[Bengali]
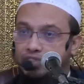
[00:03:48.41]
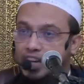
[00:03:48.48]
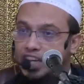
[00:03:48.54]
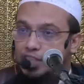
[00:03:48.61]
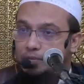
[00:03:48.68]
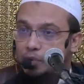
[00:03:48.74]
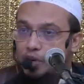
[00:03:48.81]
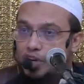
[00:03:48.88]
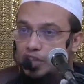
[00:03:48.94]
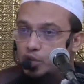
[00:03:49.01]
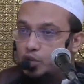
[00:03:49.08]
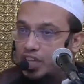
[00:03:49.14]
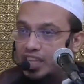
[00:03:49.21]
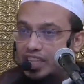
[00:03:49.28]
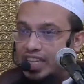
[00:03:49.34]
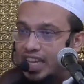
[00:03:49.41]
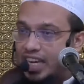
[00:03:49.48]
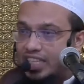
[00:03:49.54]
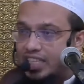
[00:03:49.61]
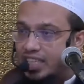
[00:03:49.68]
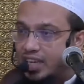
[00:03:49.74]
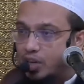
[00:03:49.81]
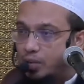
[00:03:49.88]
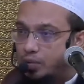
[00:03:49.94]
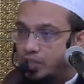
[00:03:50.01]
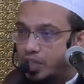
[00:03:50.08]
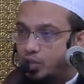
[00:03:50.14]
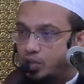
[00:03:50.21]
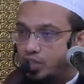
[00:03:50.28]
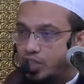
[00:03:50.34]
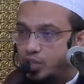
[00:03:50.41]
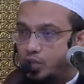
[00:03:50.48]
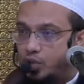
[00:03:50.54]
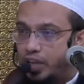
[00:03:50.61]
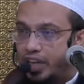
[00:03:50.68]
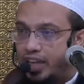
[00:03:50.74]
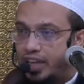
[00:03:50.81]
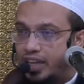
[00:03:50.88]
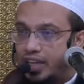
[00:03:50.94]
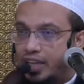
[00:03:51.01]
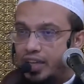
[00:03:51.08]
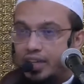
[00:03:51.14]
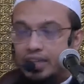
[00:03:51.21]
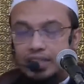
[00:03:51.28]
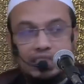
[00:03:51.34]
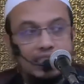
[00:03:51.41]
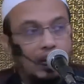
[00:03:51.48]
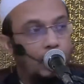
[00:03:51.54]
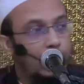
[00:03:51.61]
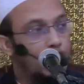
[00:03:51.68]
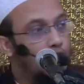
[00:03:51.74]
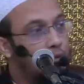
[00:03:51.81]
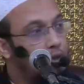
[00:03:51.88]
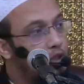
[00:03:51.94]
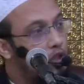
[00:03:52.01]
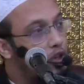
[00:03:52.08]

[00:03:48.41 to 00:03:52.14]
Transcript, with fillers: ফ্রেশ মন নিয়ে দুনিয়া থেকে আসছেন নবজাতক শিশু হয়ে যাওয়ার সময়